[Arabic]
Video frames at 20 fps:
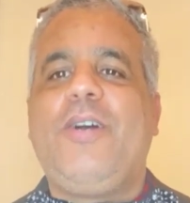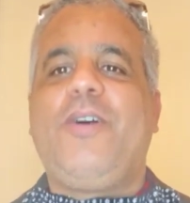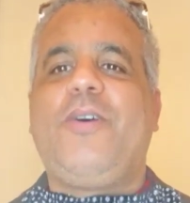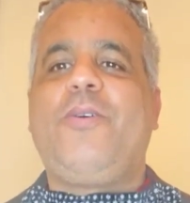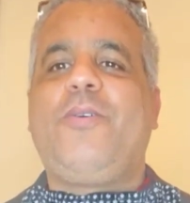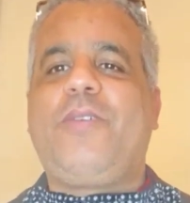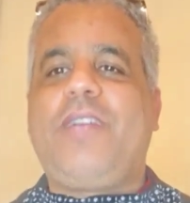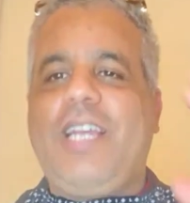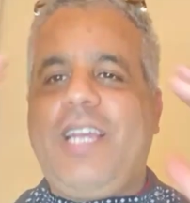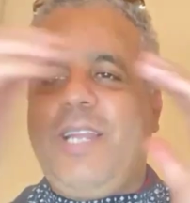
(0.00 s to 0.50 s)

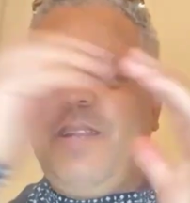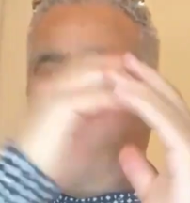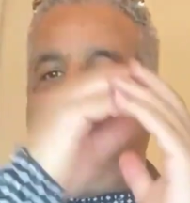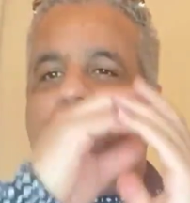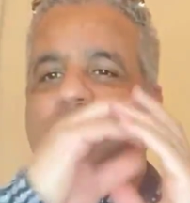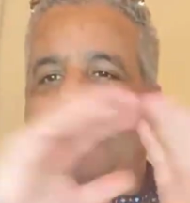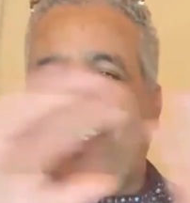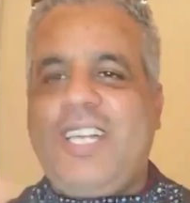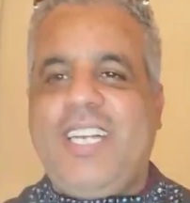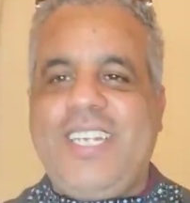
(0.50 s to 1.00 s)
وكاع
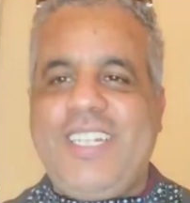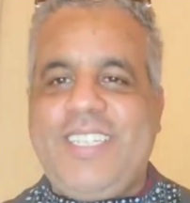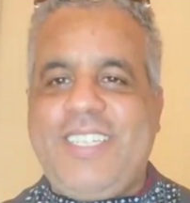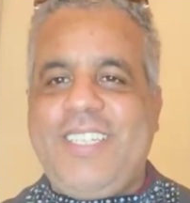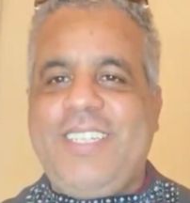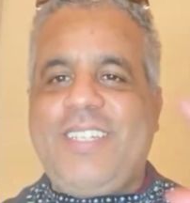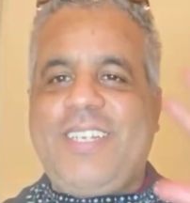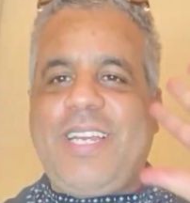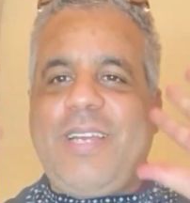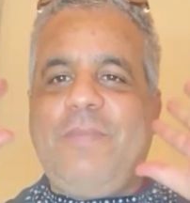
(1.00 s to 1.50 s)

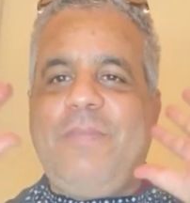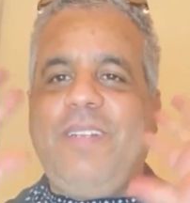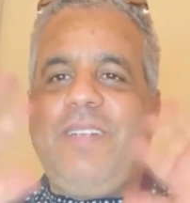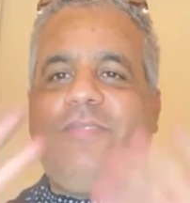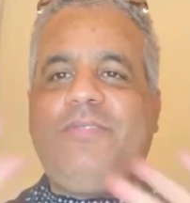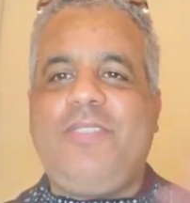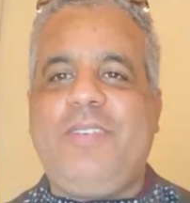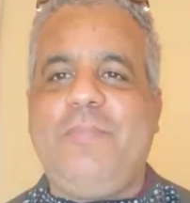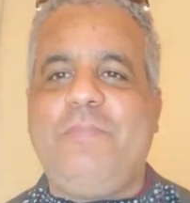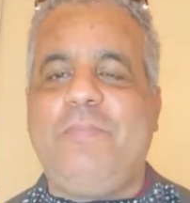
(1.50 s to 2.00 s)
المشاهدين كاملين
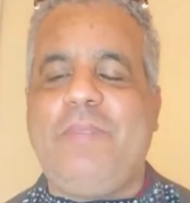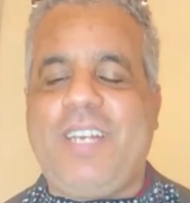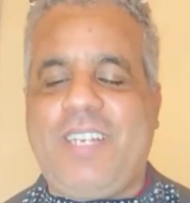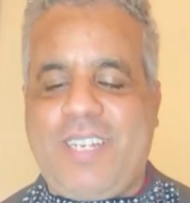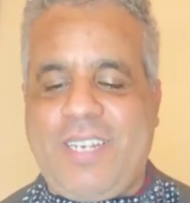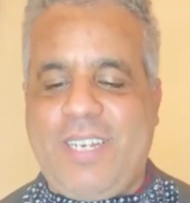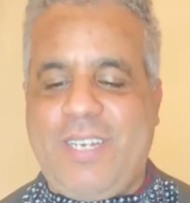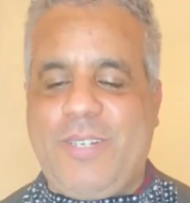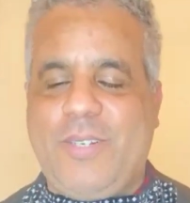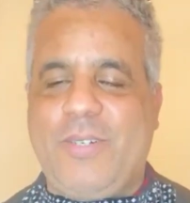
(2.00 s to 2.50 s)
فين ما
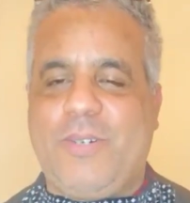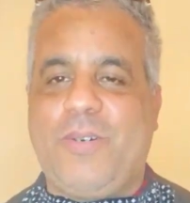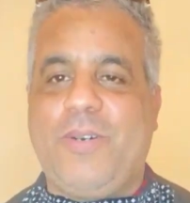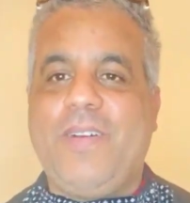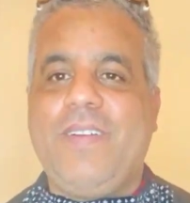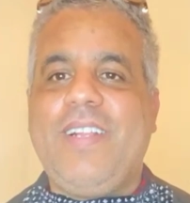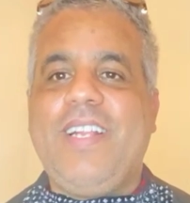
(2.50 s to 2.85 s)
كانوا